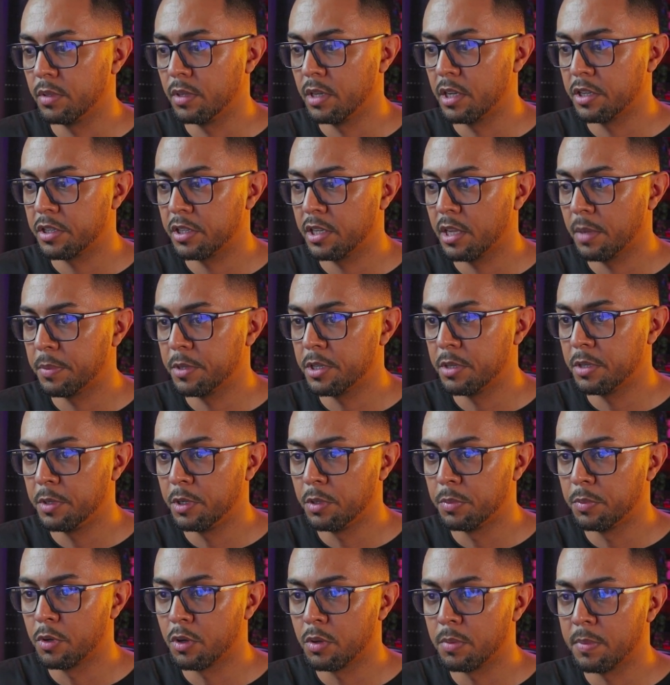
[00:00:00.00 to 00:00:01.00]
Acho que dá para diminuir
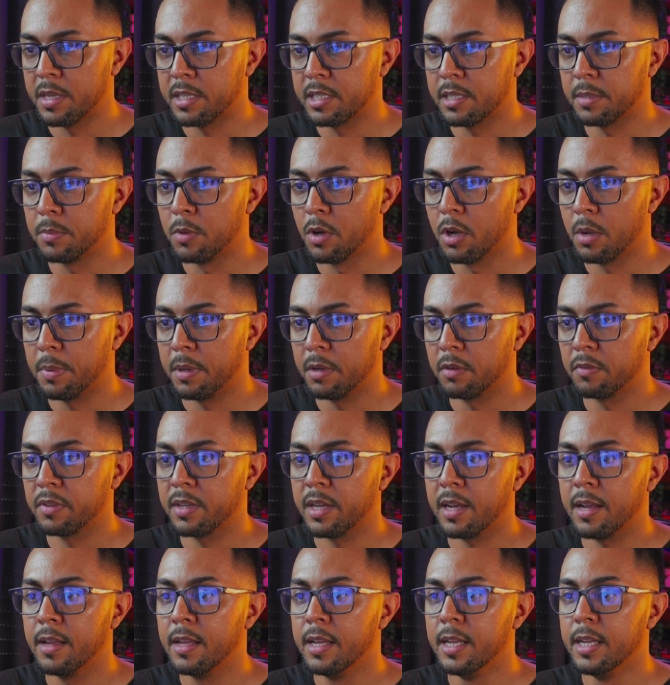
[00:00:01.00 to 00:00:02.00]
um pouco mais a boca para não
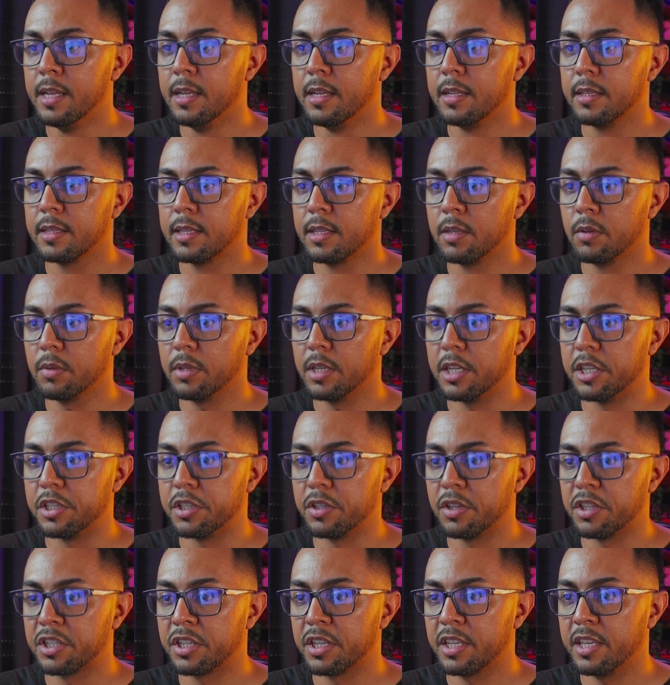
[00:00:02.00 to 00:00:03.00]
ficar tão
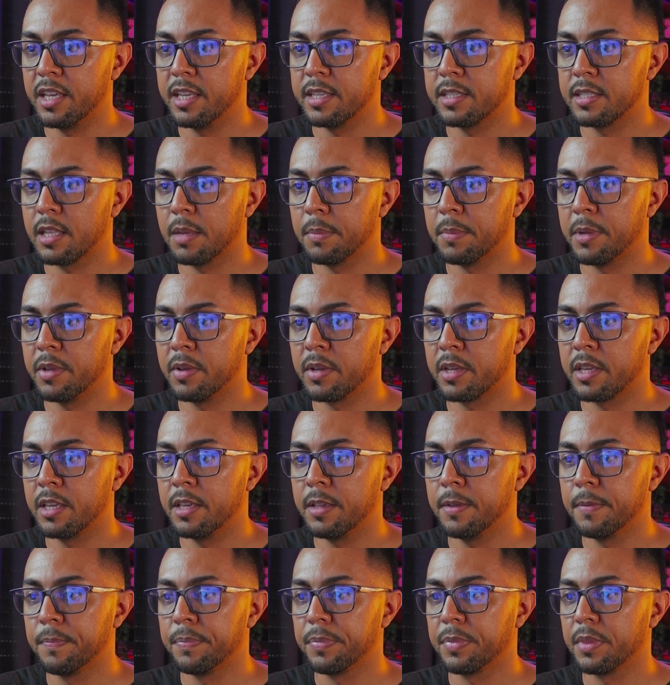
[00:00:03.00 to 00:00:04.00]
grande. Acho que esse tamanho
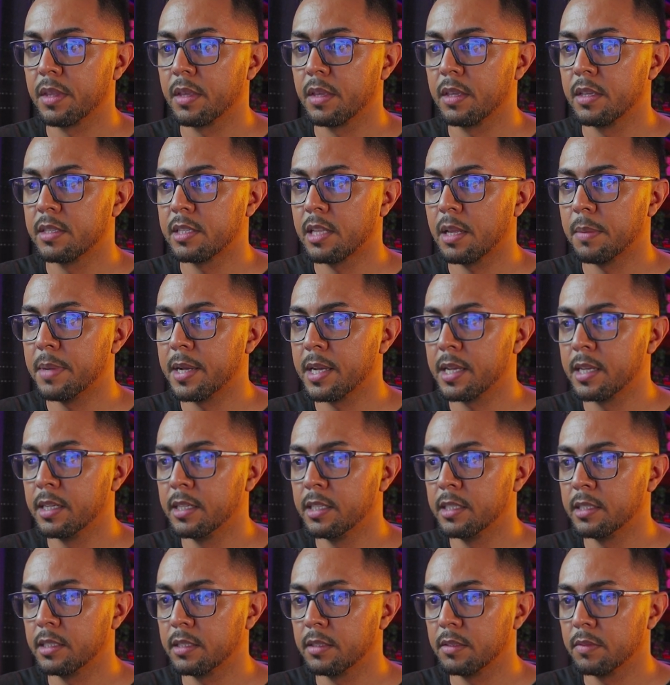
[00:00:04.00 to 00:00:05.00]
aqui está
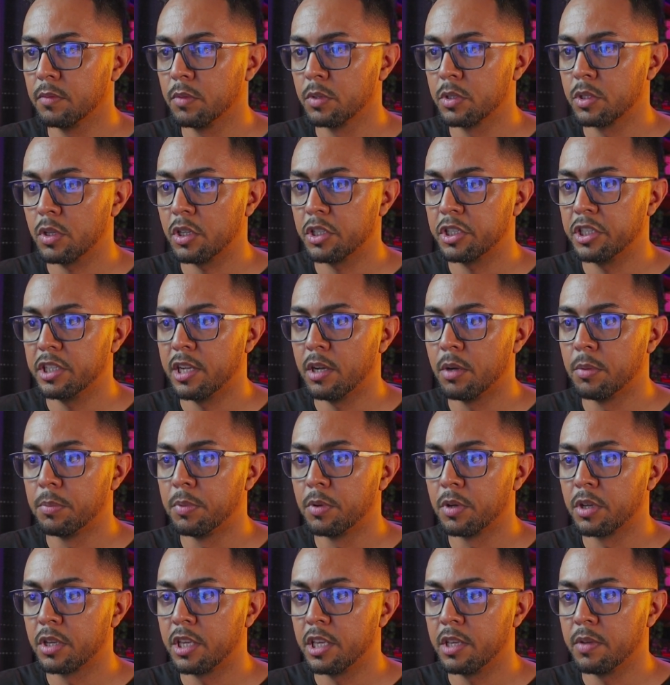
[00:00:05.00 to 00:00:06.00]
bacana. Vou só girar um
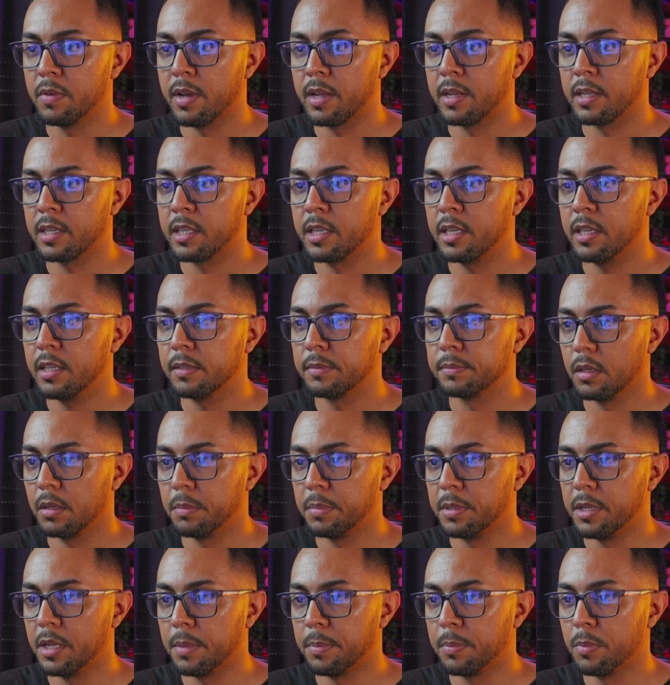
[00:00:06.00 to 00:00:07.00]
pouquinho ela aqui,
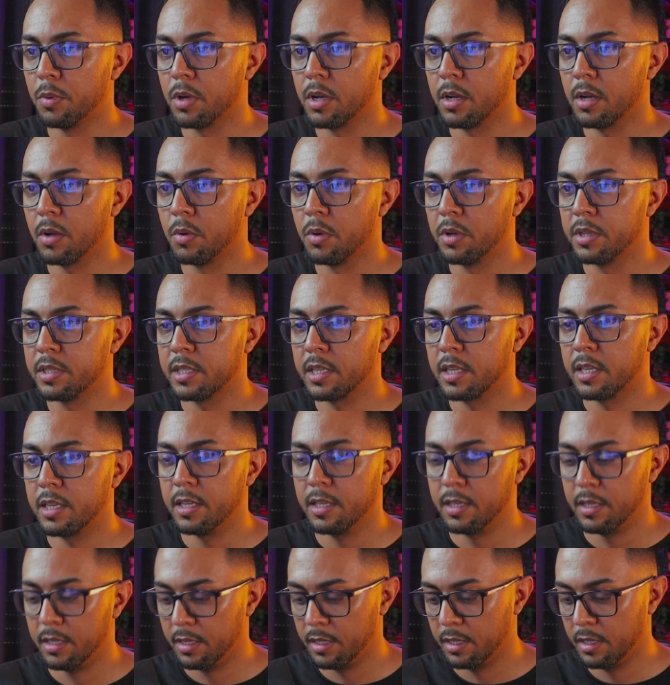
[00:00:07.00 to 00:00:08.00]
ampliar pouca coisa
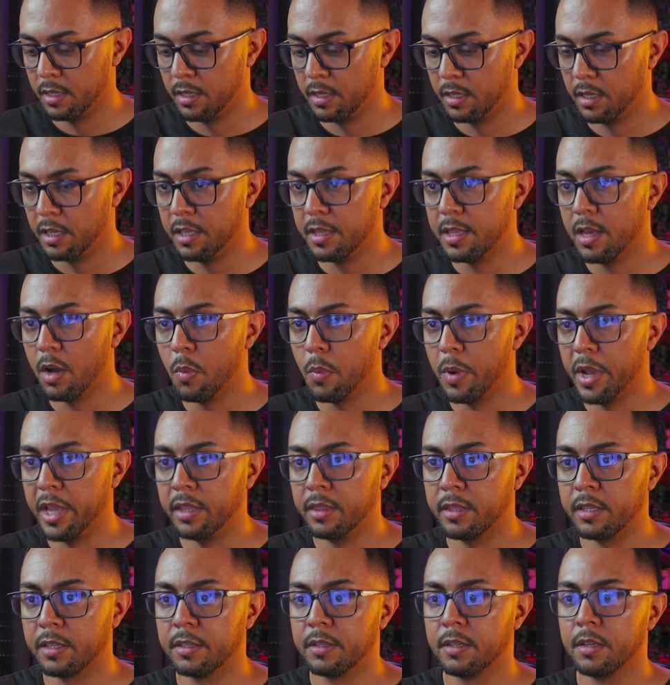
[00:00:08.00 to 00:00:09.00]
aqui e dar um
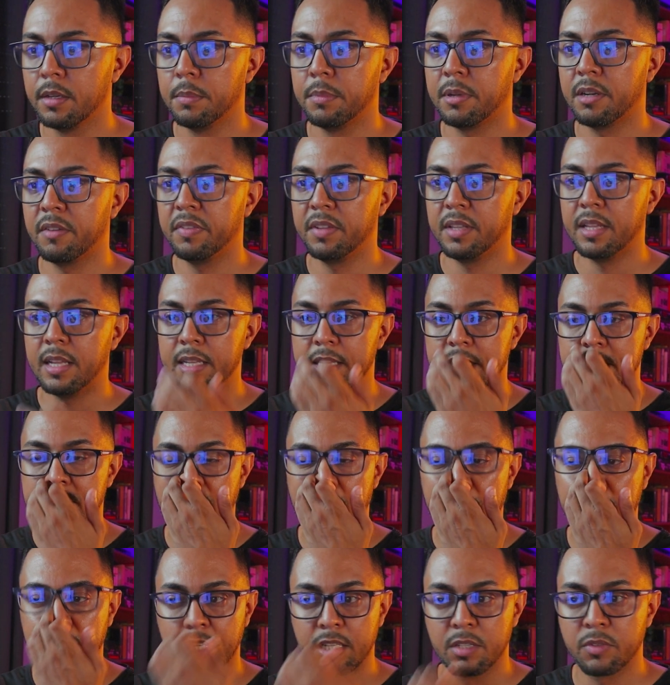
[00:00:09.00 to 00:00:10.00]
Enter para
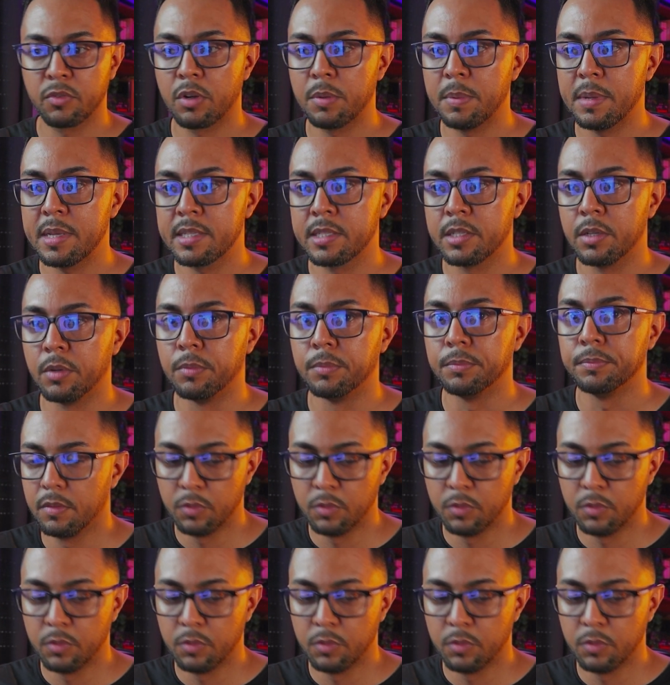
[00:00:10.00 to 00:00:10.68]
finalizar a transformação.